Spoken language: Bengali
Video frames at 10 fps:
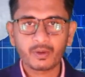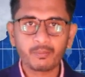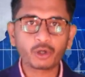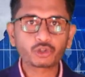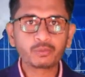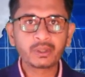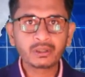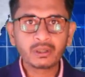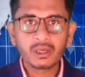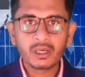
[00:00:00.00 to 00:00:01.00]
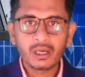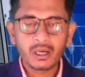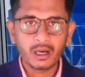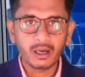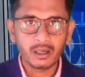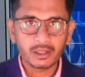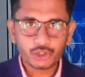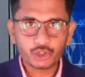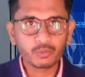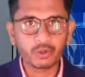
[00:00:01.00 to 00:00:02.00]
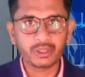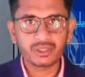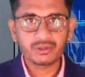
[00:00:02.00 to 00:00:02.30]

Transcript: বর্তমান সময়ে